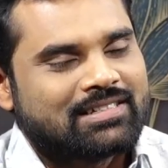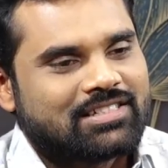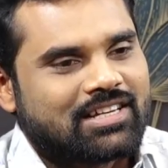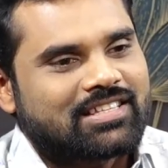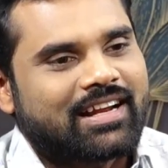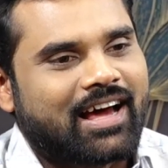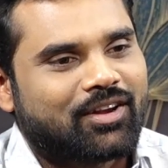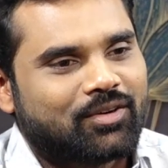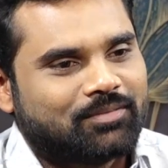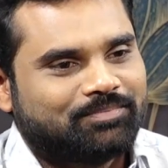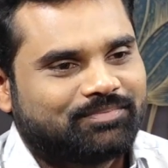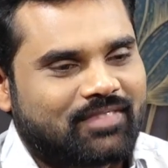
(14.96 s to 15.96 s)
చలసాని గారు
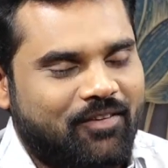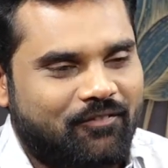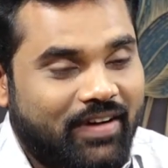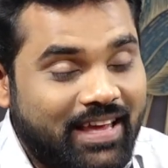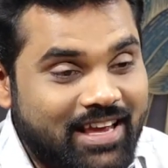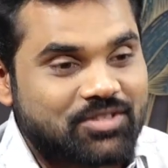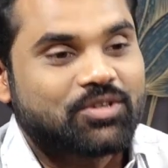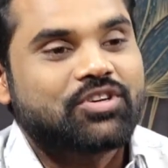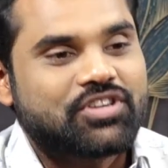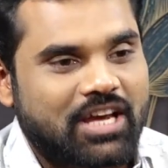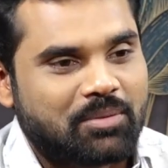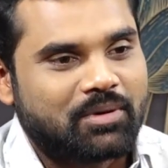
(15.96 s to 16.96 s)
వైఎస్
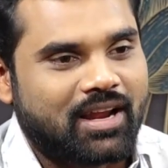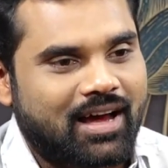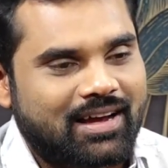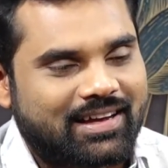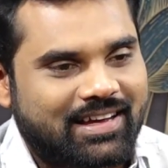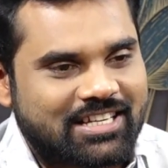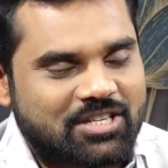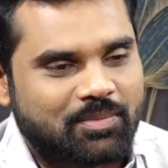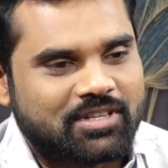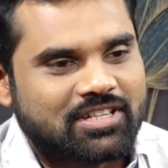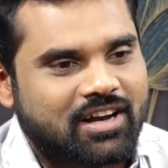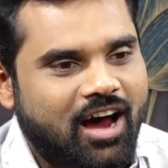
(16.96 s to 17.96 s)
షర్మిల
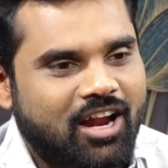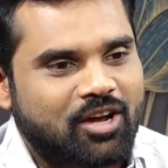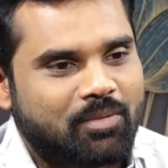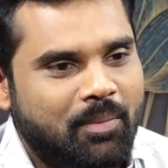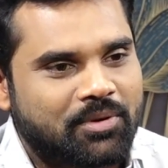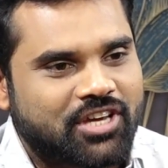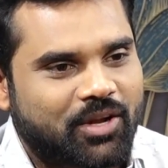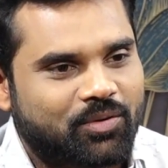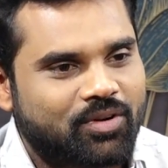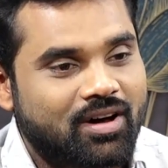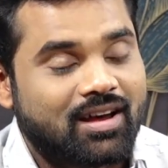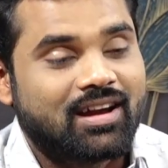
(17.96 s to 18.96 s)
క్రిస్మస్ కానుక పంపించారు
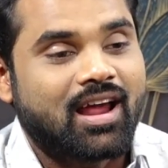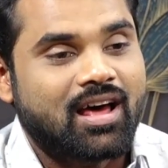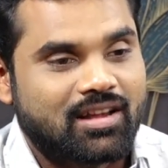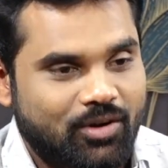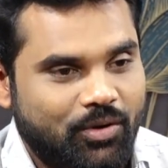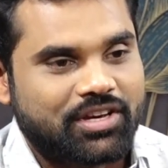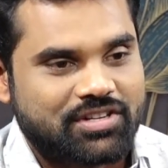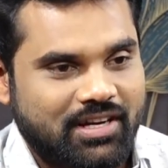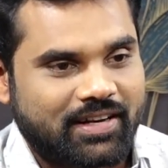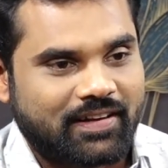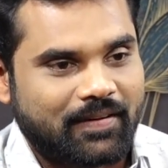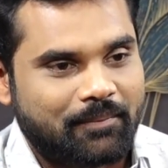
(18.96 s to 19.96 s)
నారా లోకేష్ గారికి